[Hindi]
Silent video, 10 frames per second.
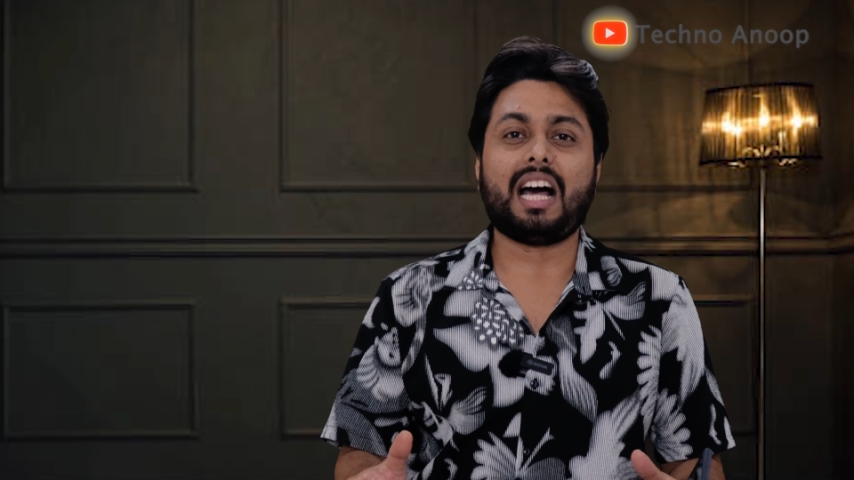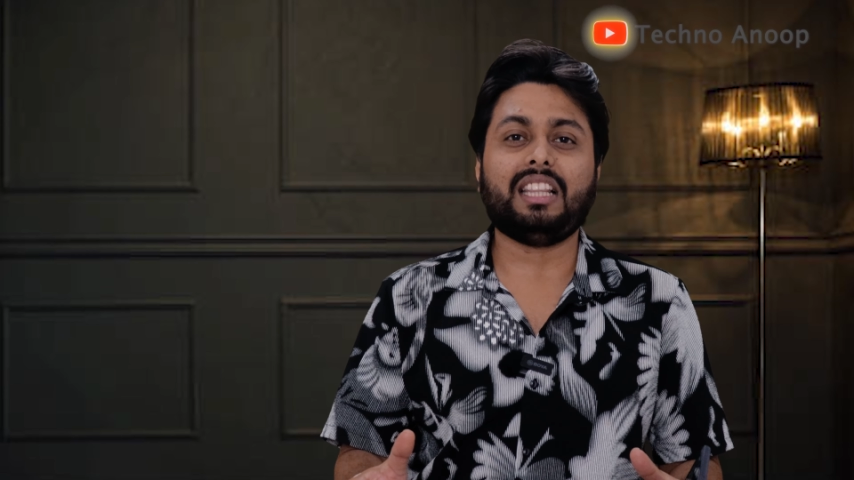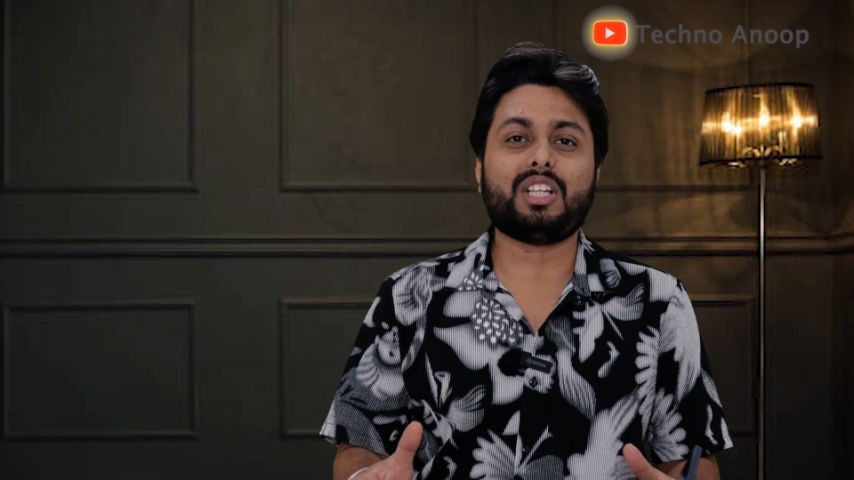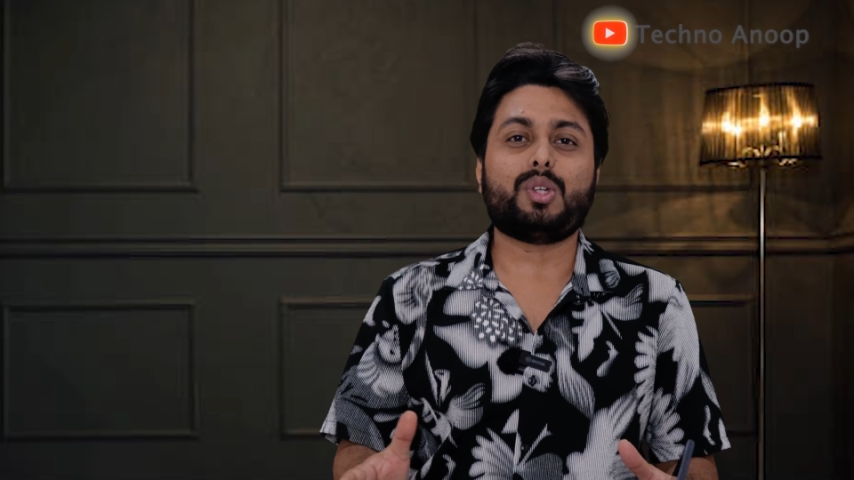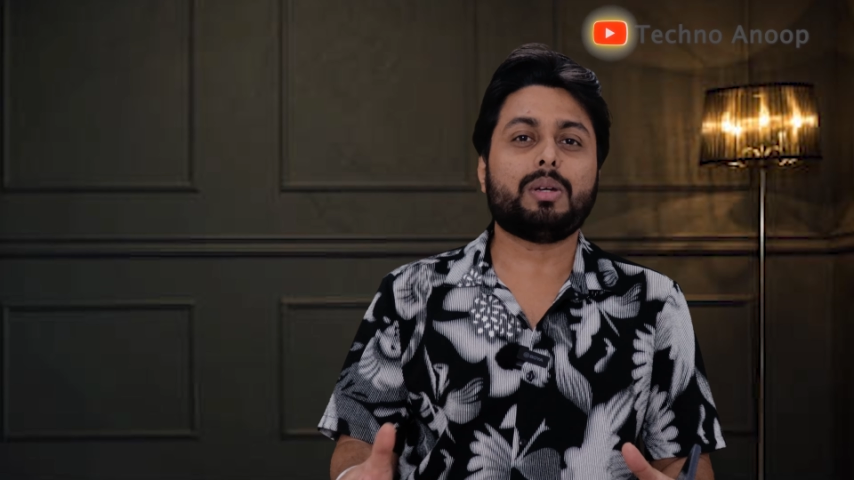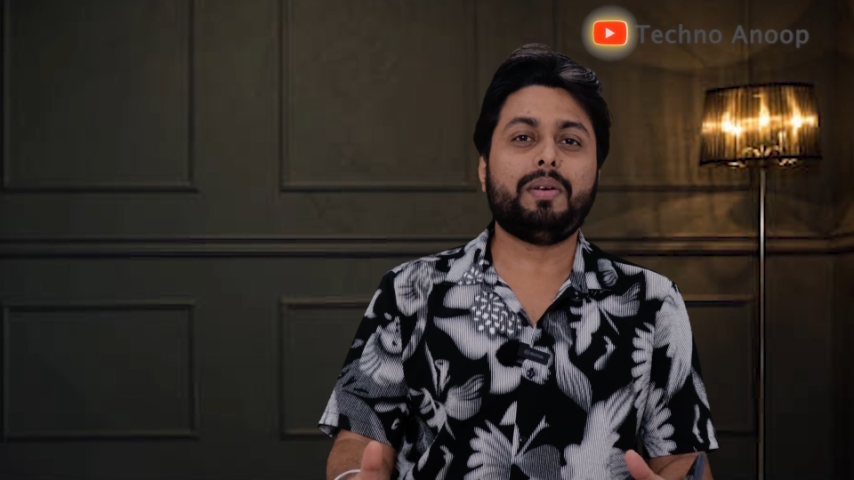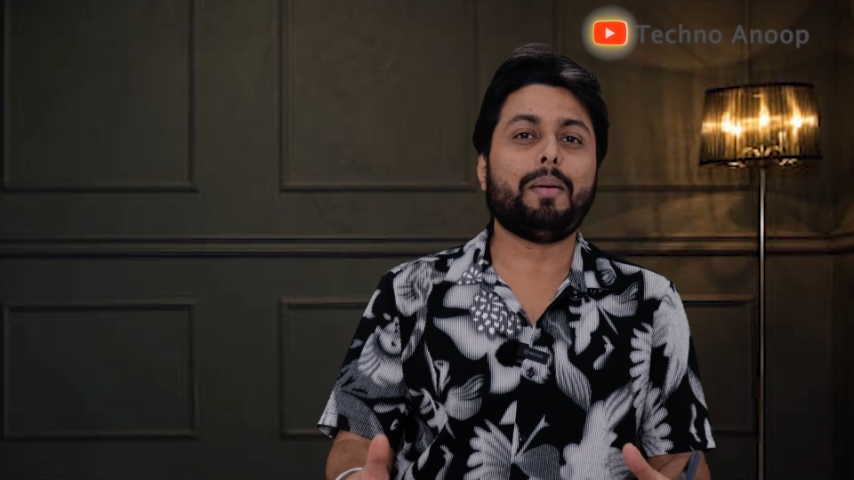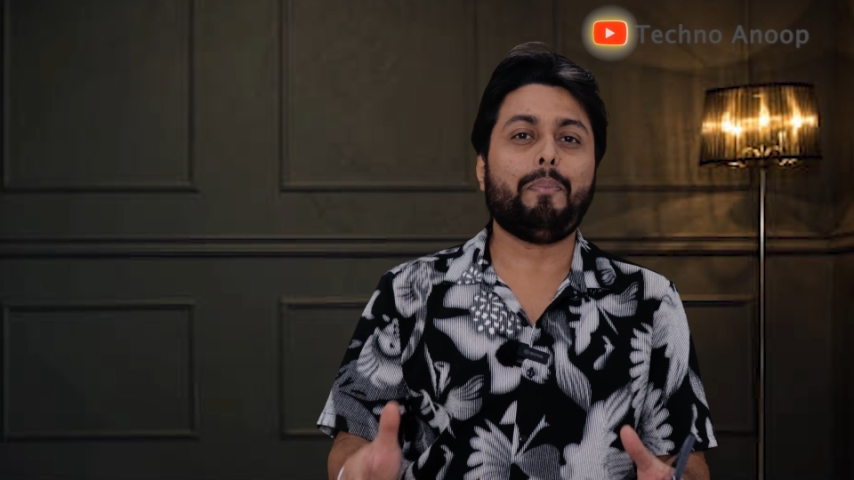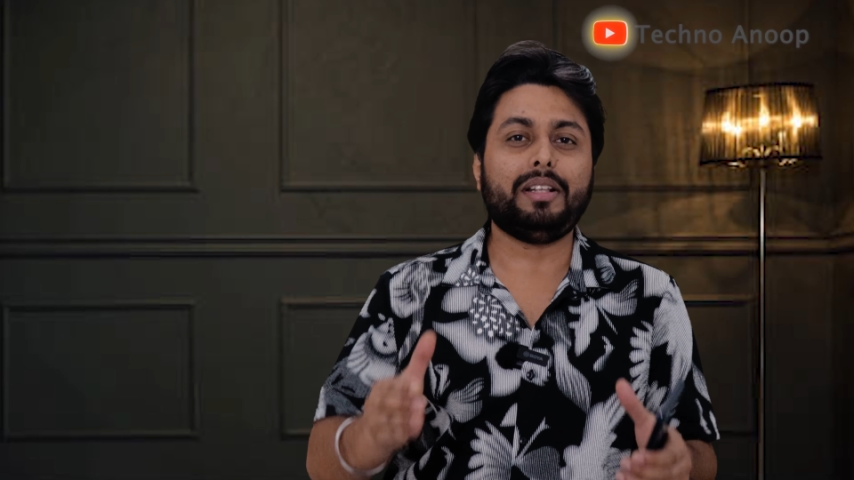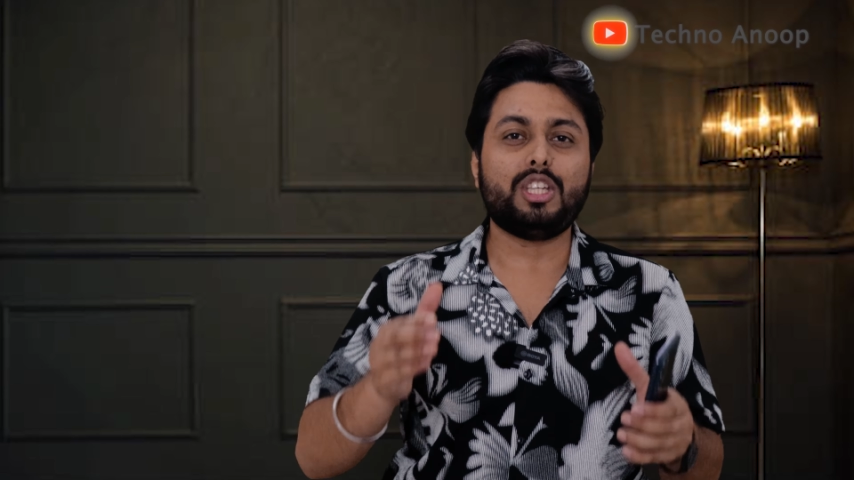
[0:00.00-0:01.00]
शानदार सोशल
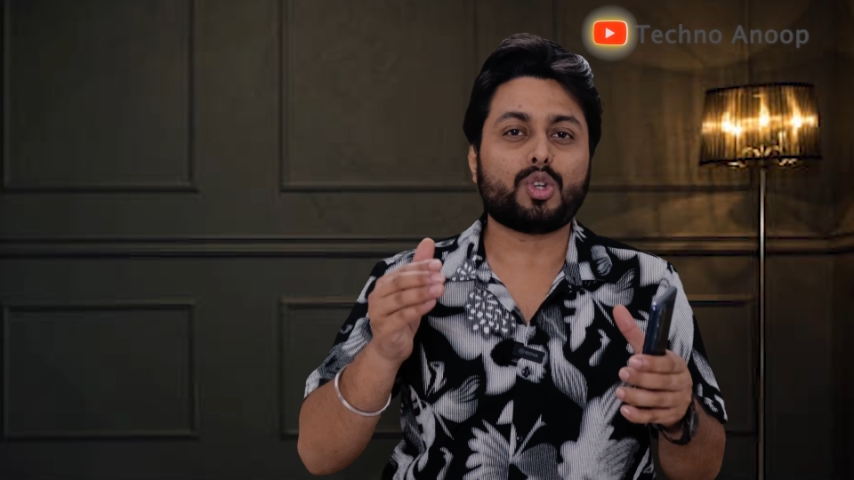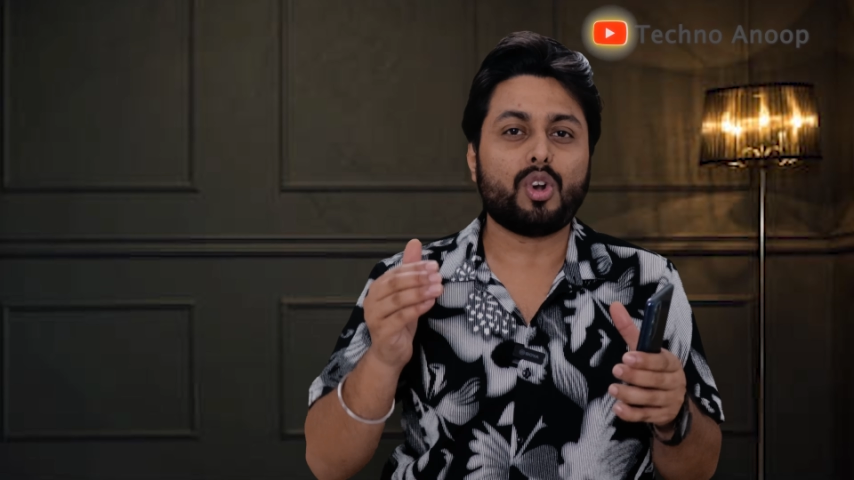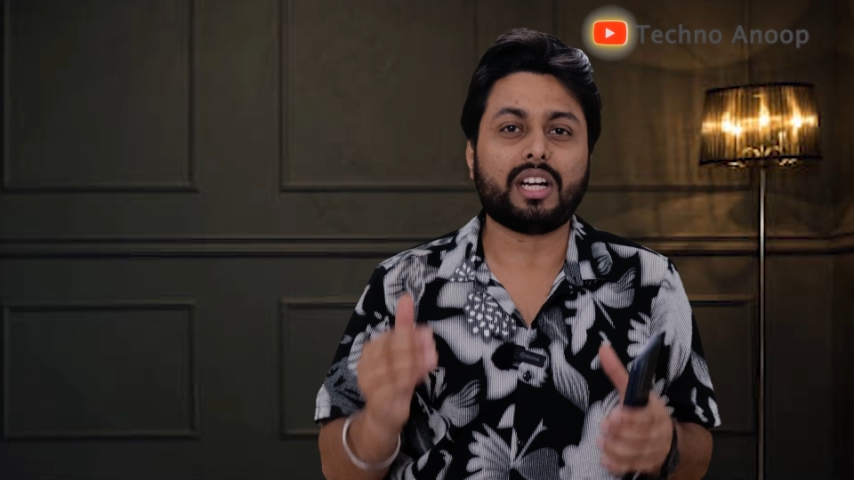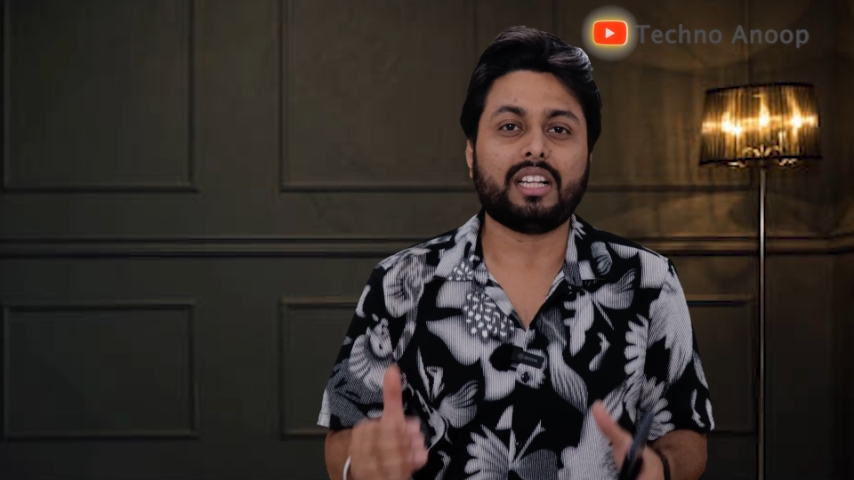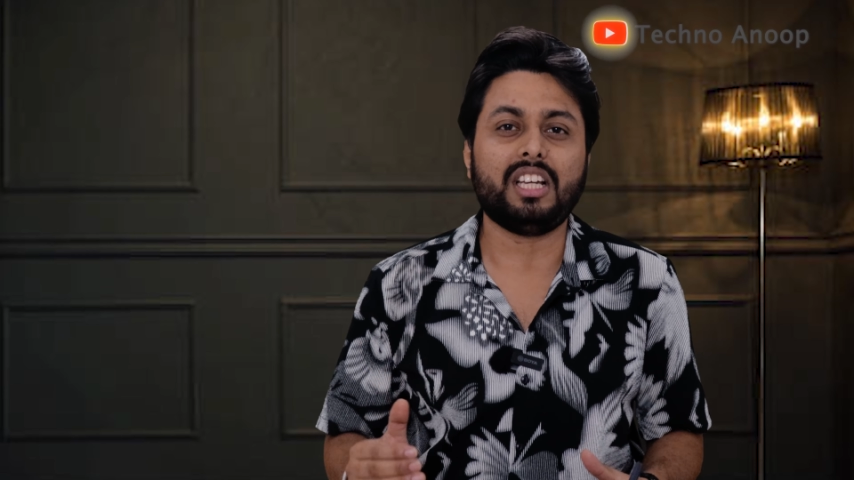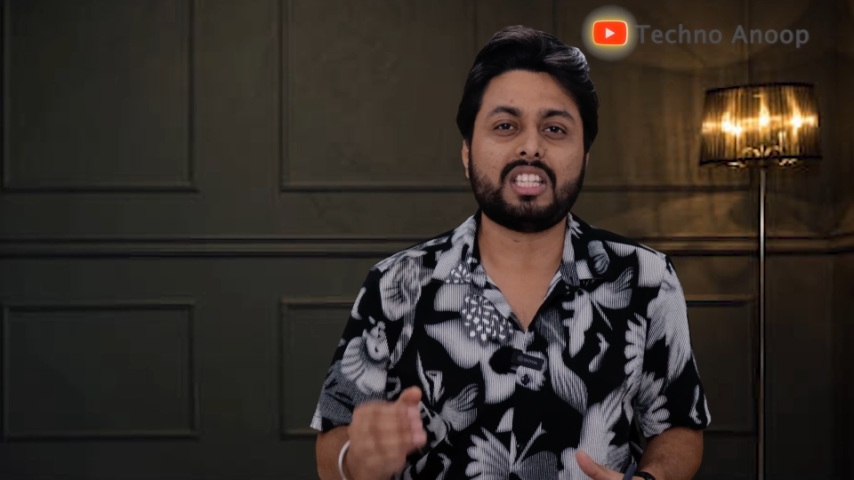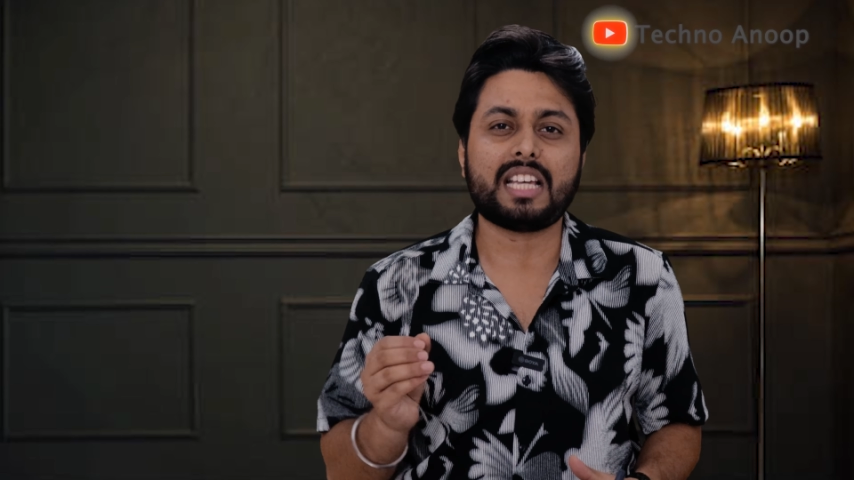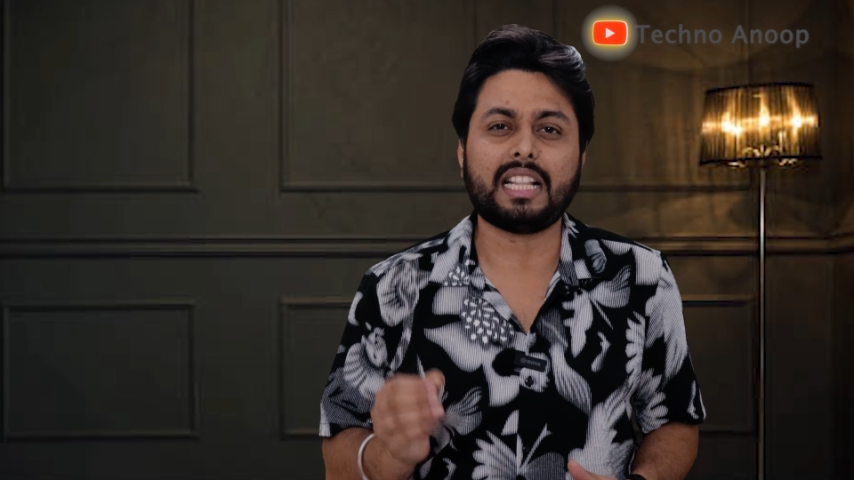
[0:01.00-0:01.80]
मीडिया पेज स्कोर करते हैं